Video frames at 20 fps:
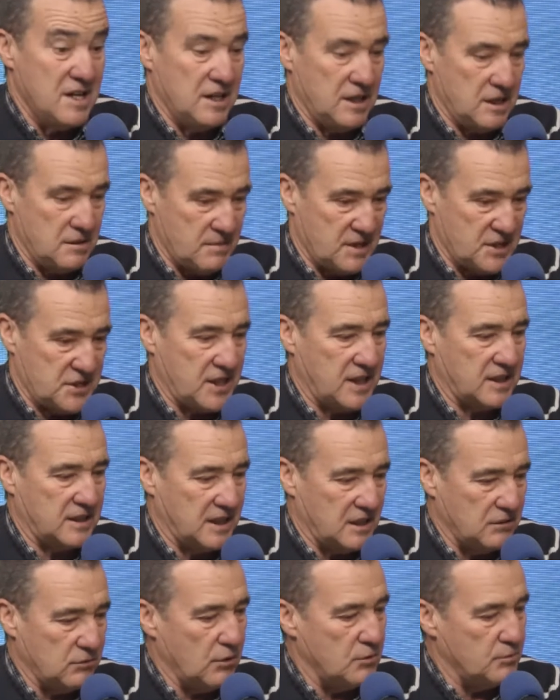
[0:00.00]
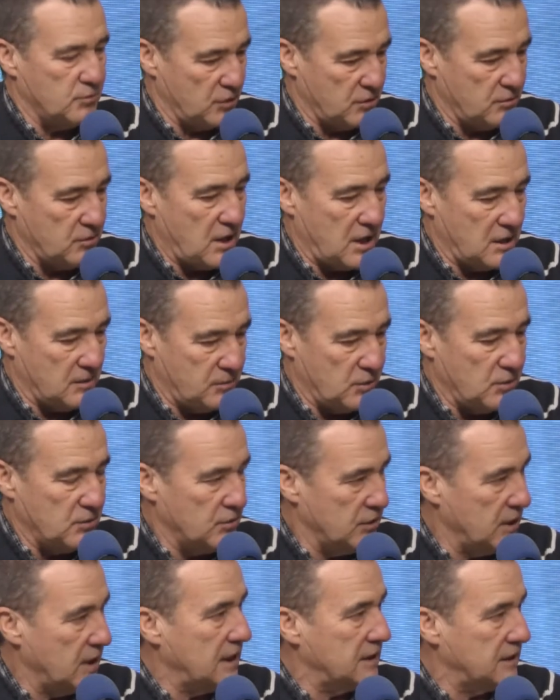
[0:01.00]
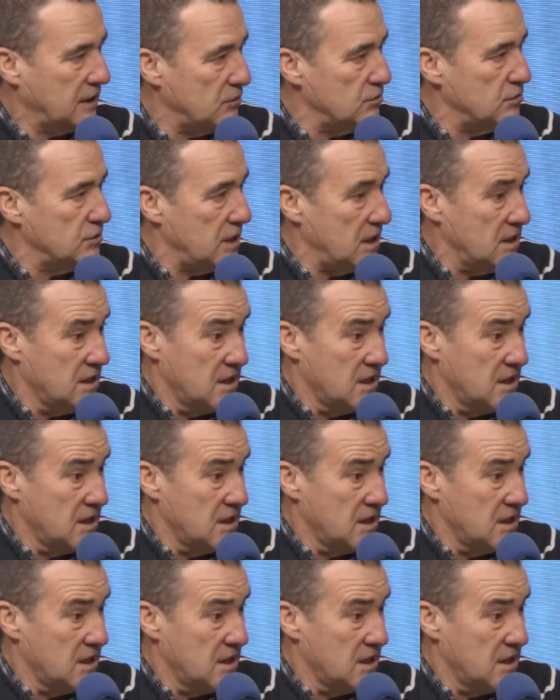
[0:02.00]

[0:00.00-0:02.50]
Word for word: y masacrando al pueblo, al pueblo de Cataluña